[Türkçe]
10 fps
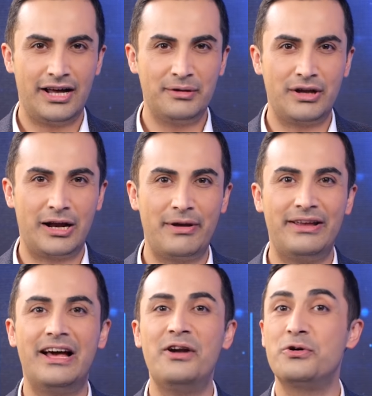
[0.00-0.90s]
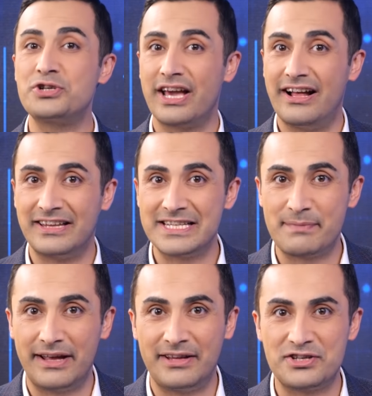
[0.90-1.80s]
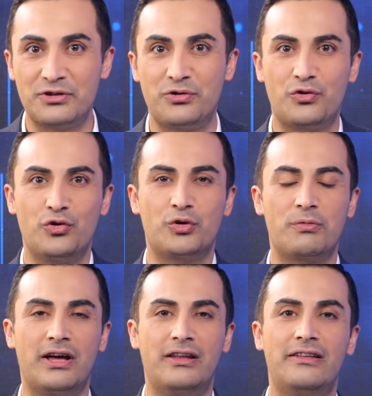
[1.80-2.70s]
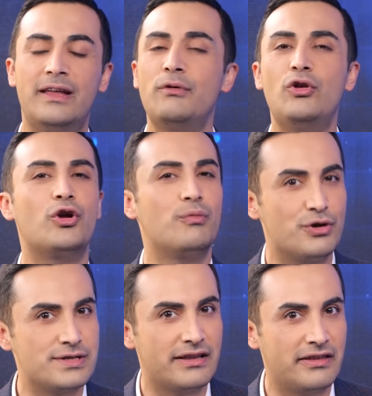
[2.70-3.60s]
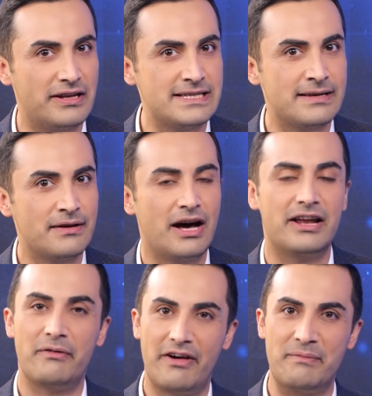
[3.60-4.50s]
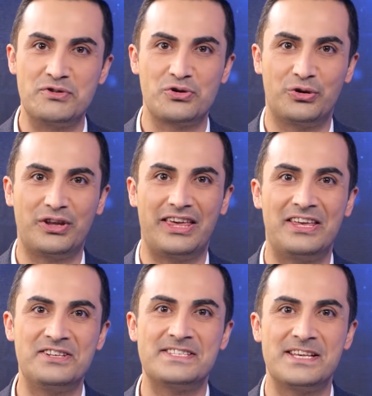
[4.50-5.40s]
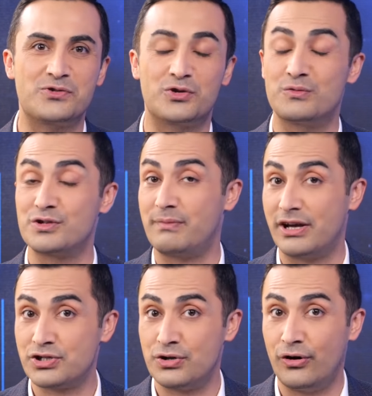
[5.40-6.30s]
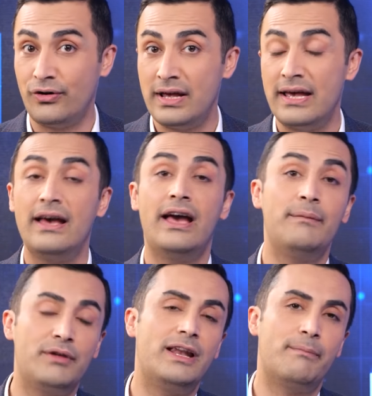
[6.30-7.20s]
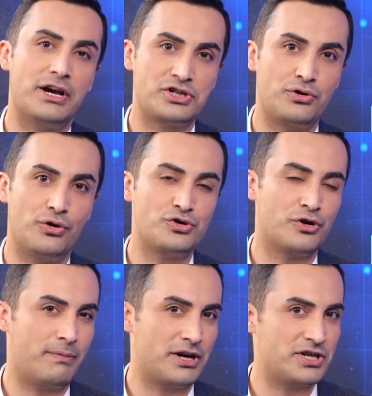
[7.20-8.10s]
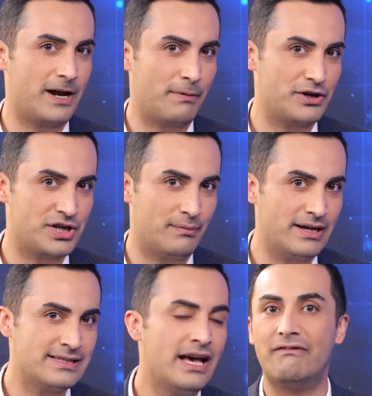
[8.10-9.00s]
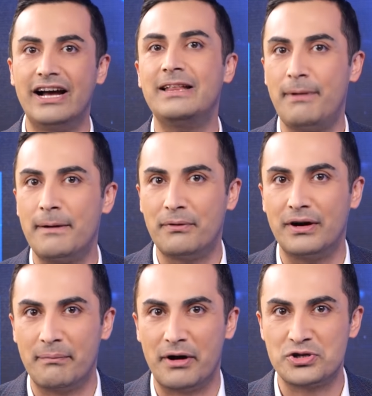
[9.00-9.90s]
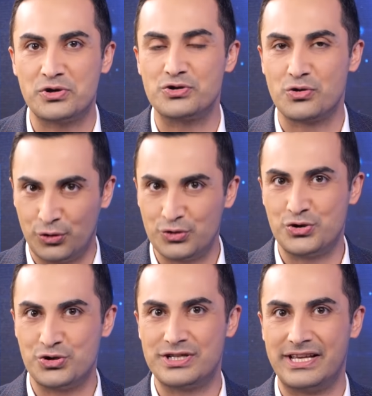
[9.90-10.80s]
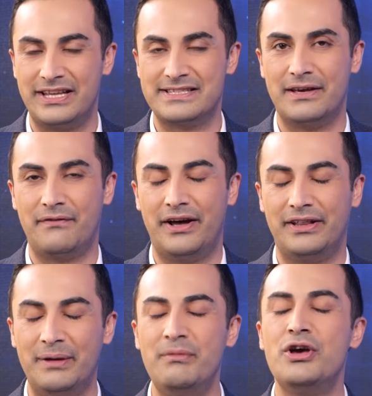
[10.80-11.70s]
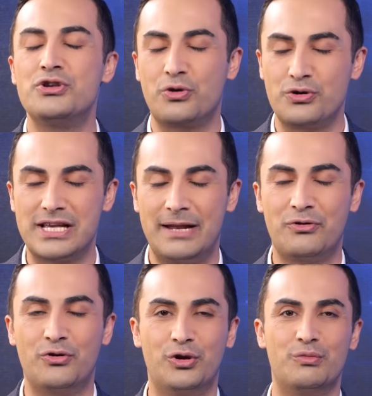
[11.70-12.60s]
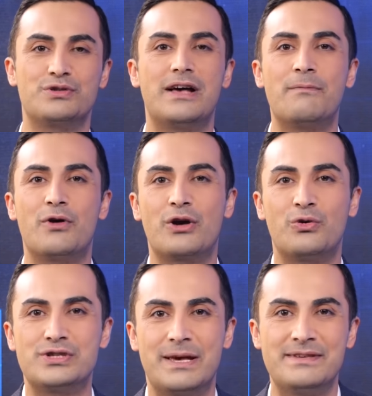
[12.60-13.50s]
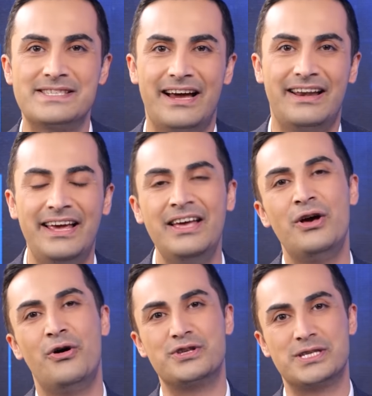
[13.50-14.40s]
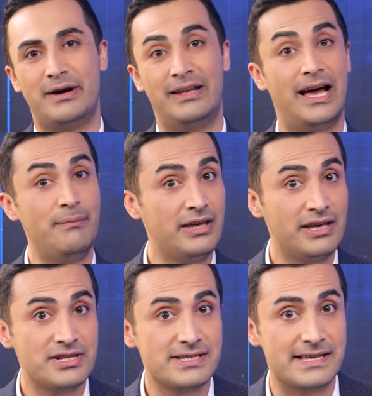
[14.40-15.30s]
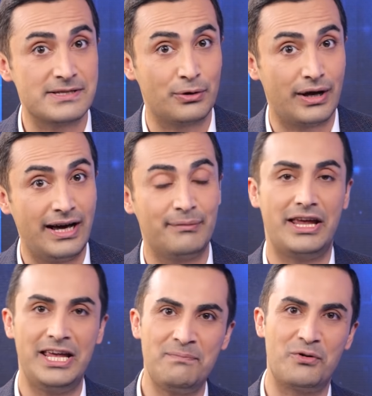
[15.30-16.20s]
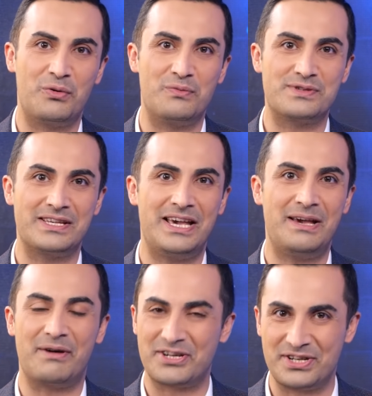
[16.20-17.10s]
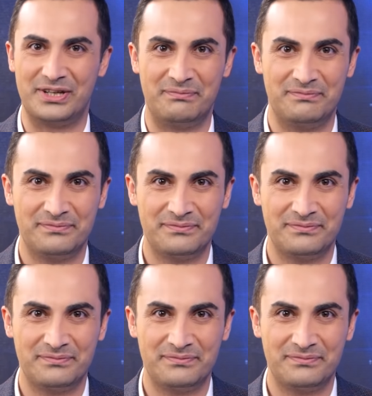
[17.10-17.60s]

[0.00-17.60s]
Hanımlar beyler hoş geldiniz BTC Türk YouTube kanalına. Biliyorum özlediniz. Ara vermiş olduk. İkinci sezonumuz başlıyor. Hem de ne başlıyor? Çünkü başlar başlamaz White Paper'la başlıyoruz. 13. senesi efendim. Çok özel bir konuğumuz var. Burak Köse bizlerle. O zaman hem ikinci sezona hem de ilk bölümümüze başlayalım.